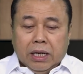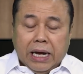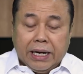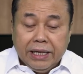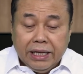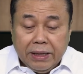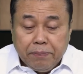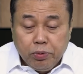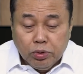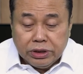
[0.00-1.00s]
Dari
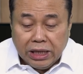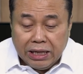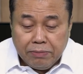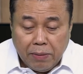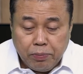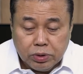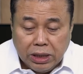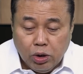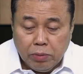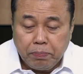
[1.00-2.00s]
ibu usia
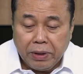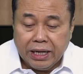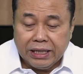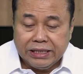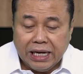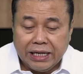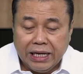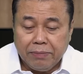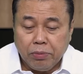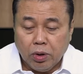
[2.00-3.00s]
50 tahun
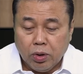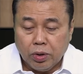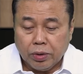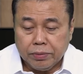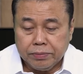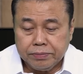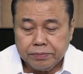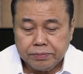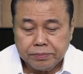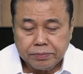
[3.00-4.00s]
pekerjaan Bogor.
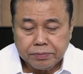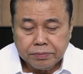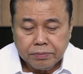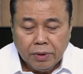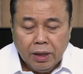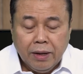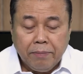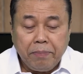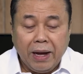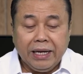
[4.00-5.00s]

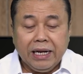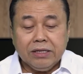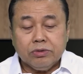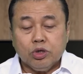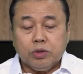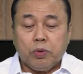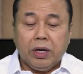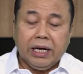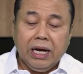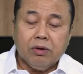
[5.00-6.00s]
Pak Erastus,
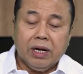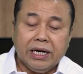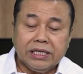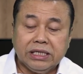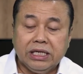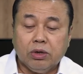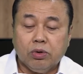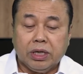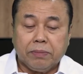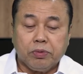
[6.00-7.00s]
bolehkah orang Kristen
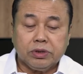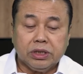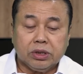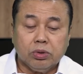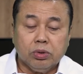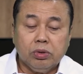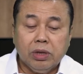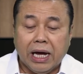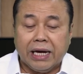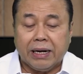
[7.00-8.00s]
ikut deposito?
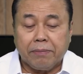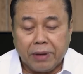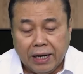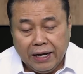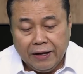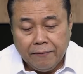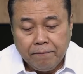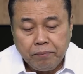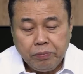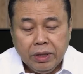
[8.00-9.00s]
Haramkah?
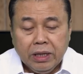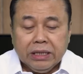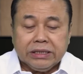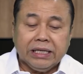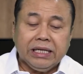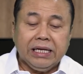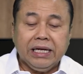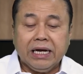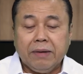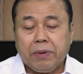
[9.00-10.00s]
Saya
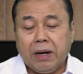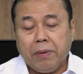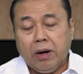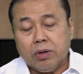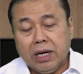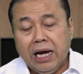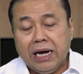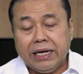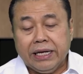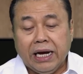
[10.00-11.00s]
tanya ke beberapa orang,
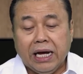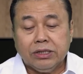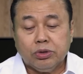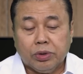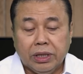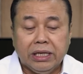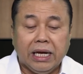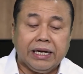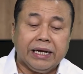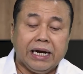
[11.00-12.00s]
ada yang anjurin,
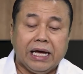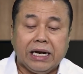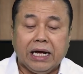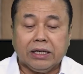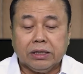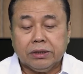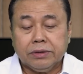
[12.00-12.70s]
ada yang larang.